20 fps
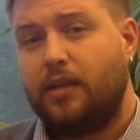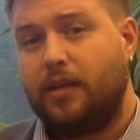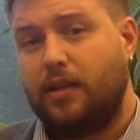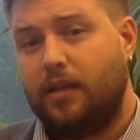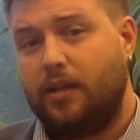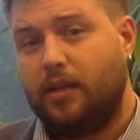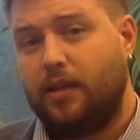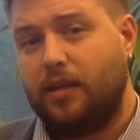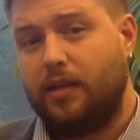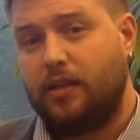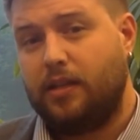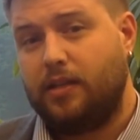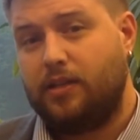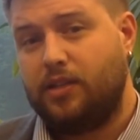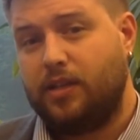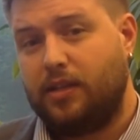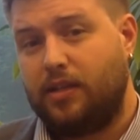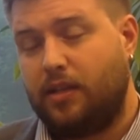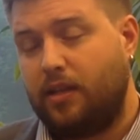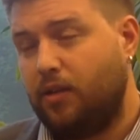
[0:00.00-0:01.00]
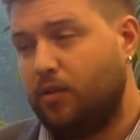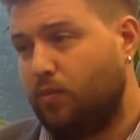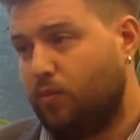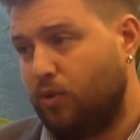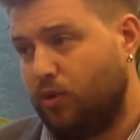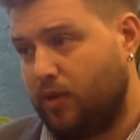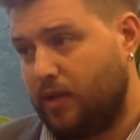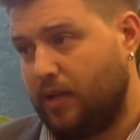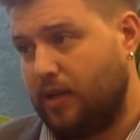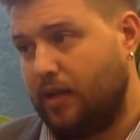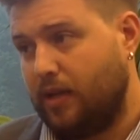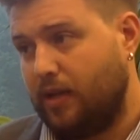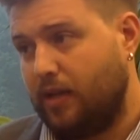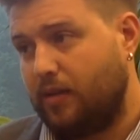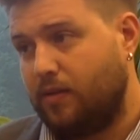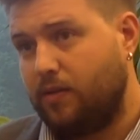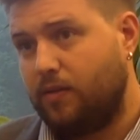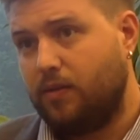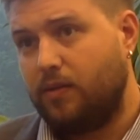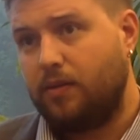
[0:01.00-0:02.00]
nel giardino
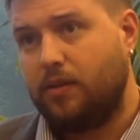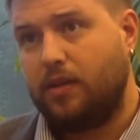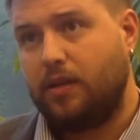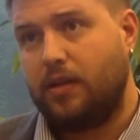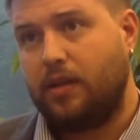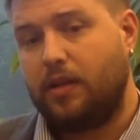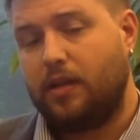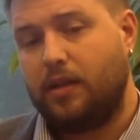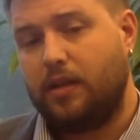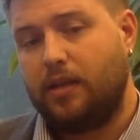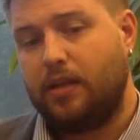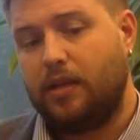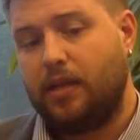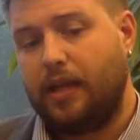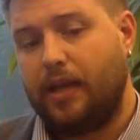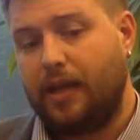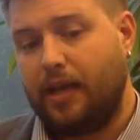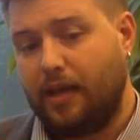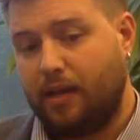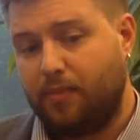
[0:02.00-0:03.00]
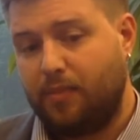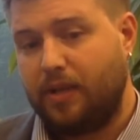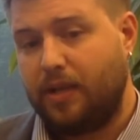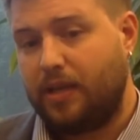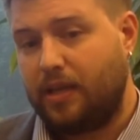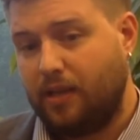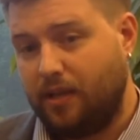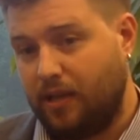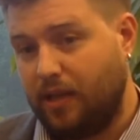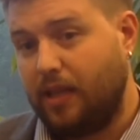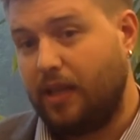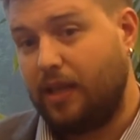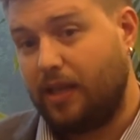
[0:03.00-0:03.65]
botanico eh, le erbe che,